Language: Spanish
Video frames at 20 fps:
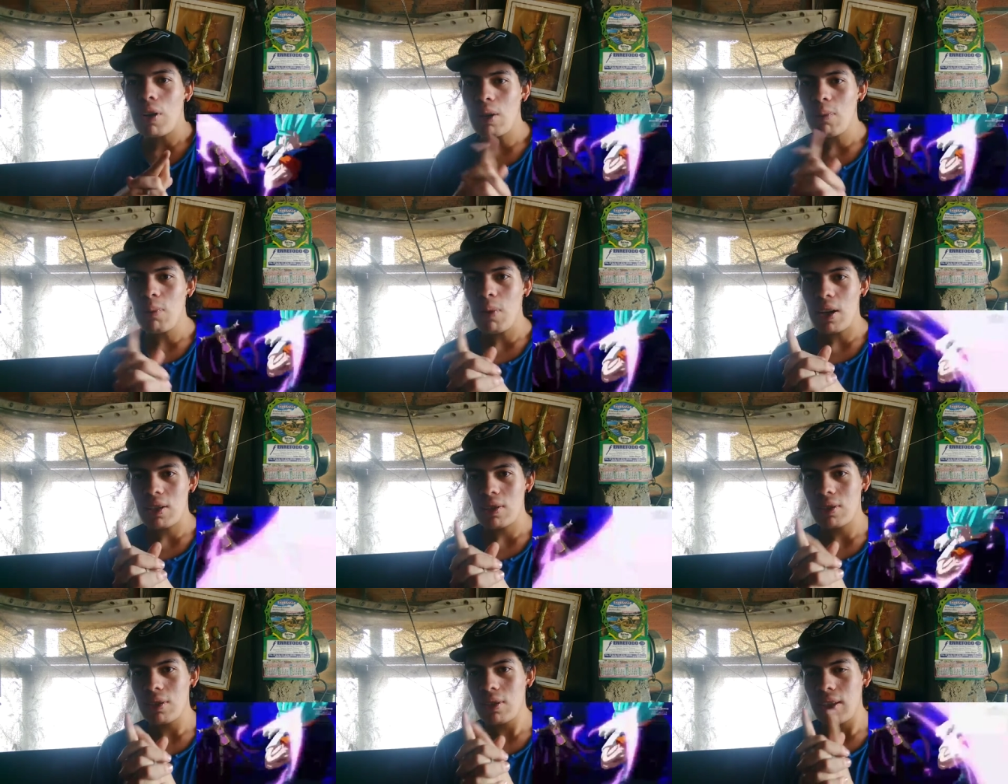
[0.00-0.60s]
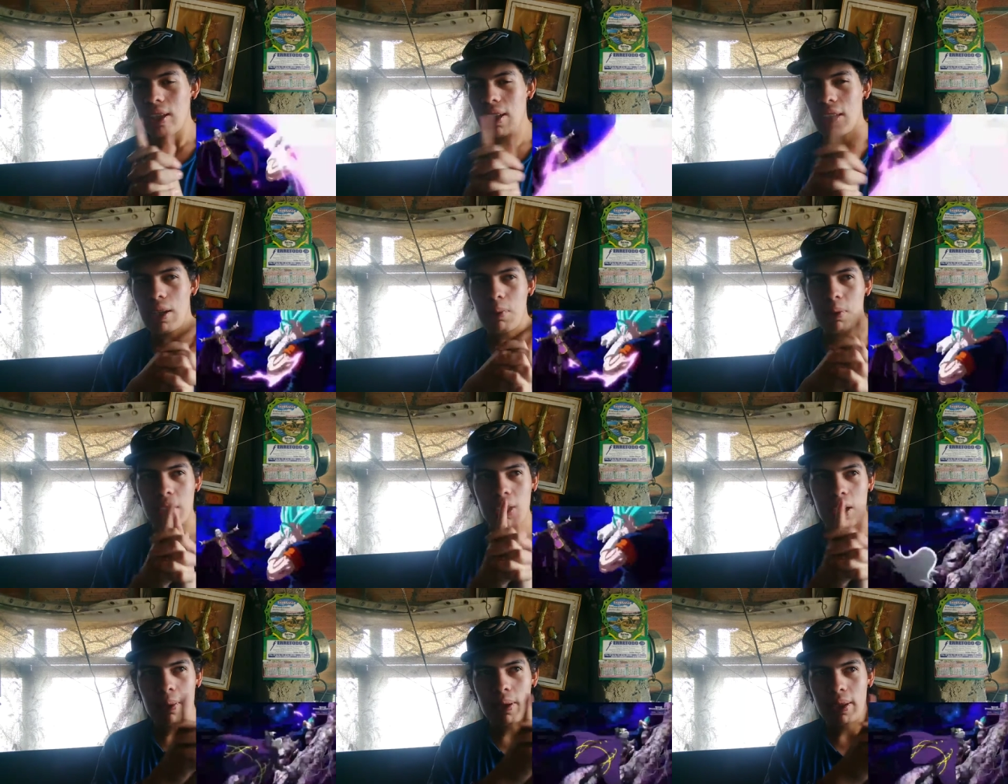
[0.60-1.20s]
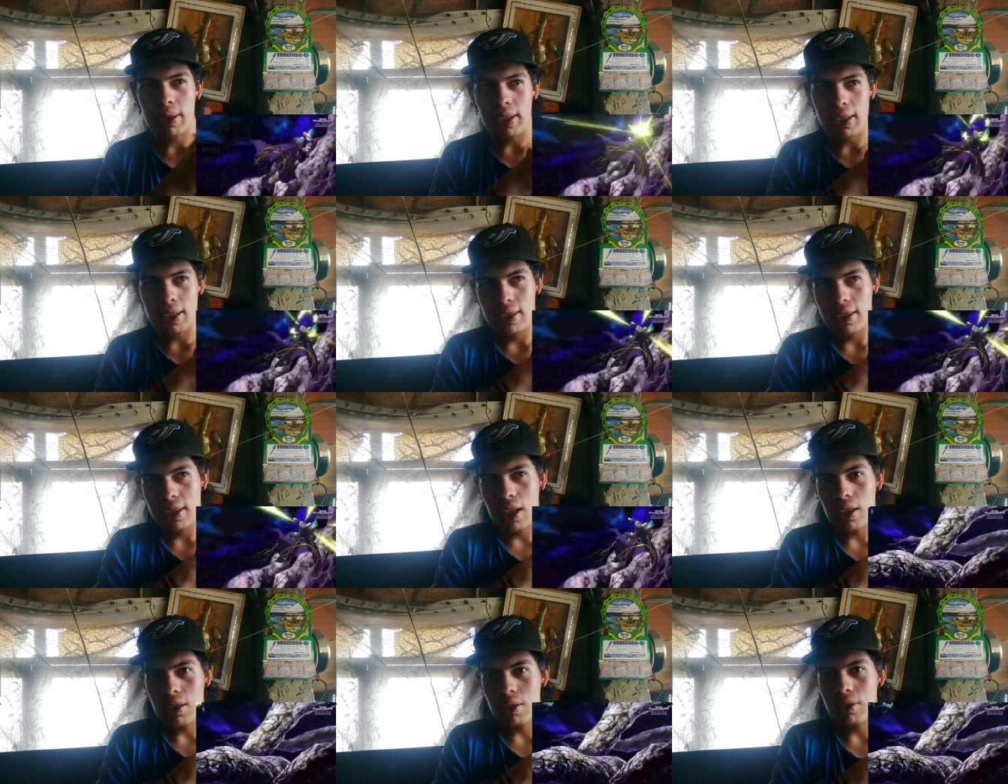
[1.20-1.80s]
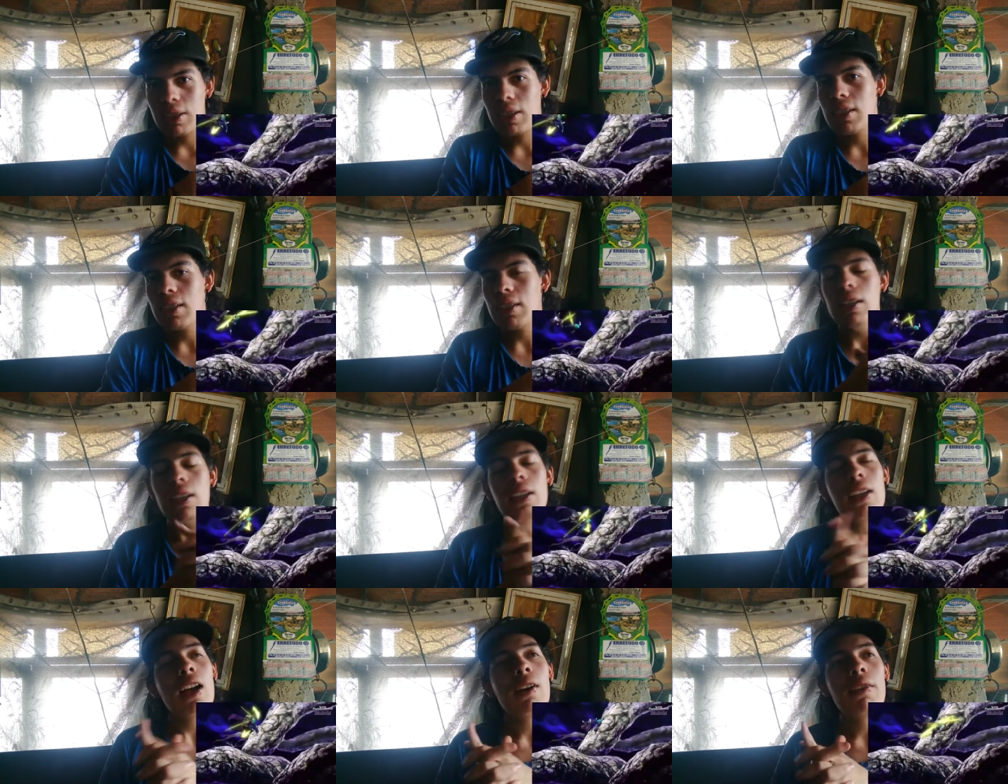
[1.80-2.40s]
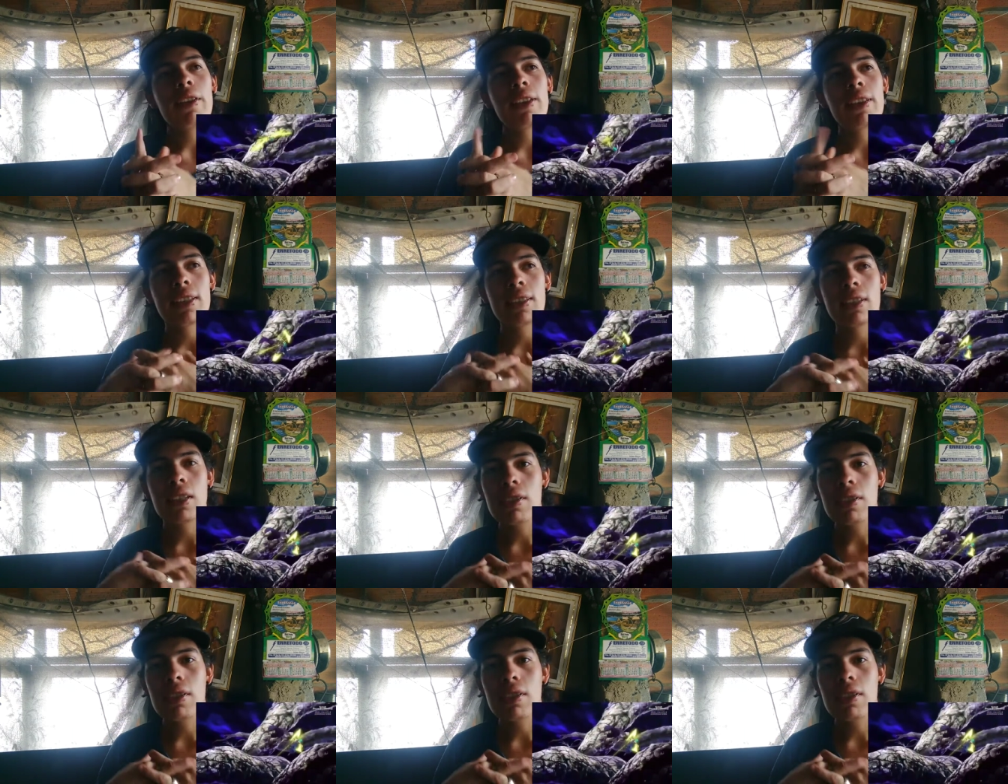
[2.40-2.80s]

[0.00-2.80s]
el marzo de prácticamente de este año y ahorita este